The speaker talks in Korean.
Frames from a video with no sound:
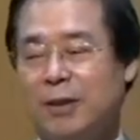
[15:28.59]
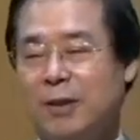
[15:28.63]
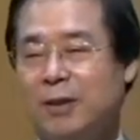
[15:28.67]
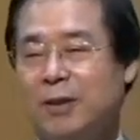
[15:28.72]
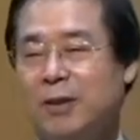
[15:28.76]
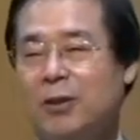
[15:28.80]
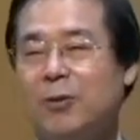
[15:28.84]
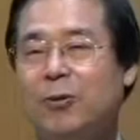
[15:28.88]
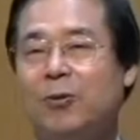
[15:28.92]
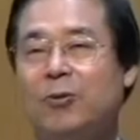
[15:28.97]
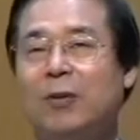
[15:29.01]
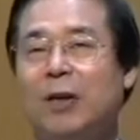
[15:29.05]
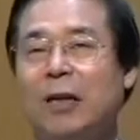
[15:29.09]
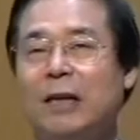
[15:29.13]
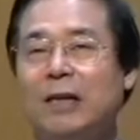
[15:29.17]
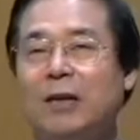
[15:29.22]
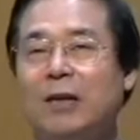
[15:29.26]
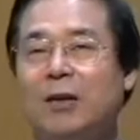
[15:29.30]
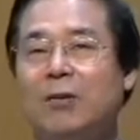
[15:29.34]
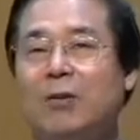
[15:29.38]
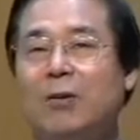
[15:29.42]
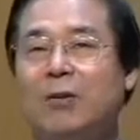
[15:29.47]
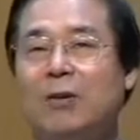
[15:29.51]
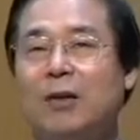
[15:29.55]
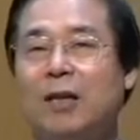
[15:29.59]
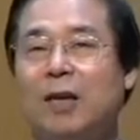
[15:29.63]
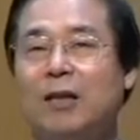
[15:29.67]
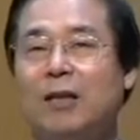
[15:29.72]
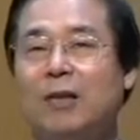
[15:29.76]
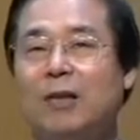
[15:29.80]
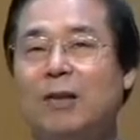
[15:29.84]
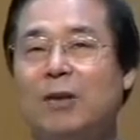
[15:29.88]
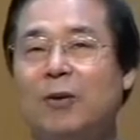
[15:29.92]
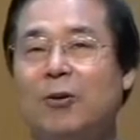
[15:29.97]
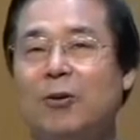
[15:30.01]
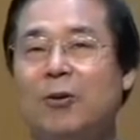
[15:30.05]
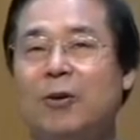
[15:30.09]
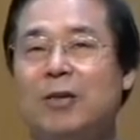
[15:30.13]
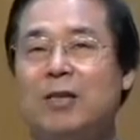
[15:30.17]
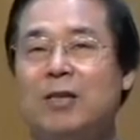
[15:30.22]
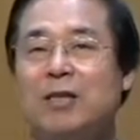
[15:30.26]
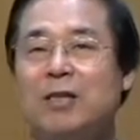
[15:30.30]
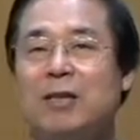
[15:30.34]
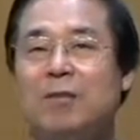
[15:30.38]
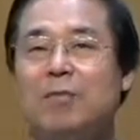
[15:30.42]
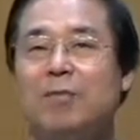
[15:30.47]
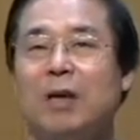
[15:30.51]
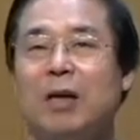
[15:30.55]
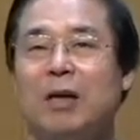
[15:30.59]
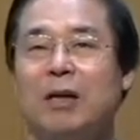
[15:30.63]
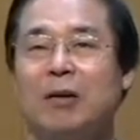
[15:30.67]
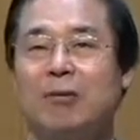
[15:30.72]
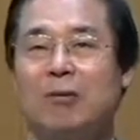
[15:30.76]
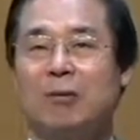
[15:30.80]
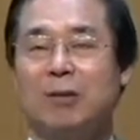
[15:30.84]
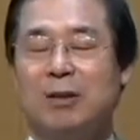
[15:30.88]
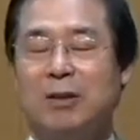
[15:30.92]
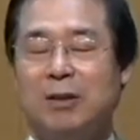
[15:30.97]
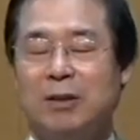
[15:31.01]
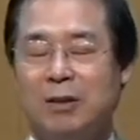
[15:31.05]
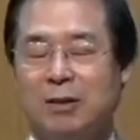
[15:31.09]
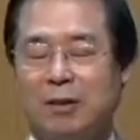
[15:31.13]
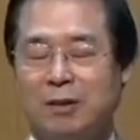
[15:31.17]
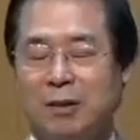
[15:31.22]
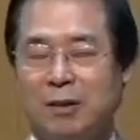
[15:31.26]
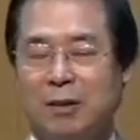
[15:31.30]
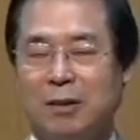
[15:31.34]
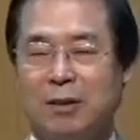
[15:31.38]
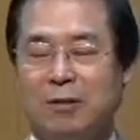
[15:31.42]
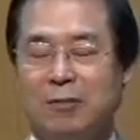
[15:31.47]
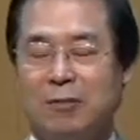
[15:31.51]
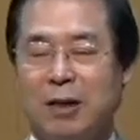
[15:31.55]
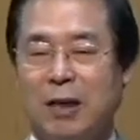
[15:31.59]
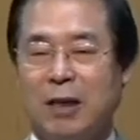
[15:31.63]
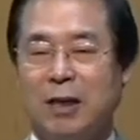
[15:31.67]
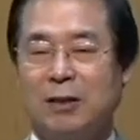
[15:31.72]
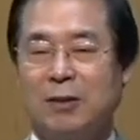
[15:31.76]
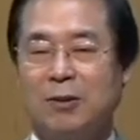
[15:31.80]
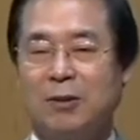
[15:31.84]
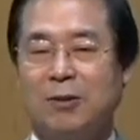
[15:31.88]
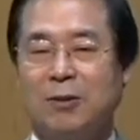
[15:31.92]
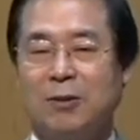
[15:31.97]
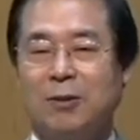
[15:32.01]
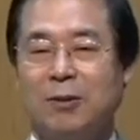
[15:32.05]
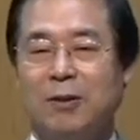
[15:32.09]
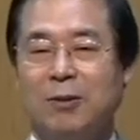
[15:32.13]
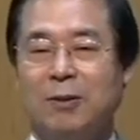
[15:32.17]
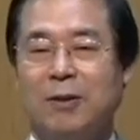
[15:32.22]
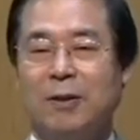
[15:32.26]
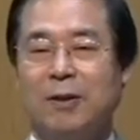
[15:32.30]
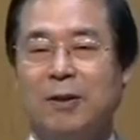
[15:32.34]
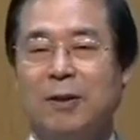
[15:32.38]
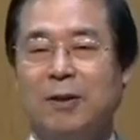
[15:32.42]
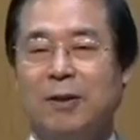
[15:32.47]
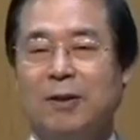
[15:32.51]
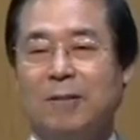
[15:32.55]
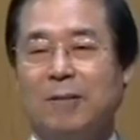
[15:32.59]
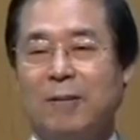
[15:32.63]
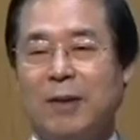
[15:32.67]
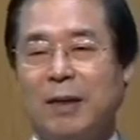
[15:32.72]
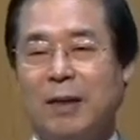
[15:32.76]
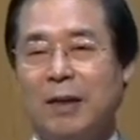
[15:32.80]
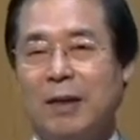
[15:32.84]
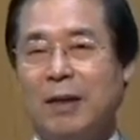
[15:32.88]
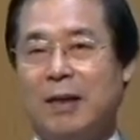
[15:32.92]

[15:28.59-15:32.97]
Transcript: 치료도 안 되고 그랬는데 교회에서 신방이 어, 와가지고 막